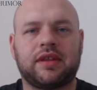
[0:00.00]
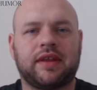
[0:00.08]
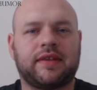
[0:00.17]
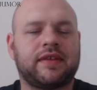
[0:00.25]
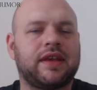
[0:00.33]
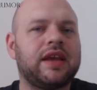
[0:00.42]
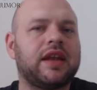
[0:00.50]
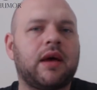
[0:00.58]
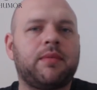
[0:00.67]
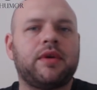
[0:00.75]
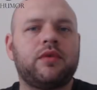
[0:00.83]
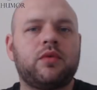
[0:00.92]
das geht
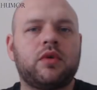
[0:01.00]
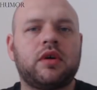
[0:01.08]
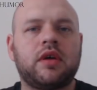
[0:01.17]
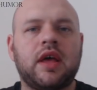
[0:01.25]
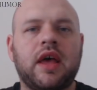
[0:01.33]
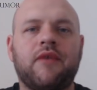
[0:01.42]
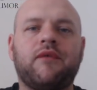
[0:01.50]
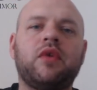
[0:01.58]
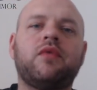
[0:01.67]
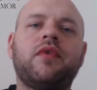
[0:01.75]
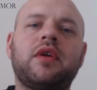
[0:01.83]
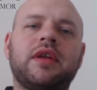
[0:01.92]
aber nur, wenn
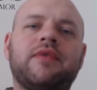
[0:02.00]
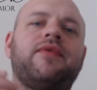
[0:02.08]
du wirklich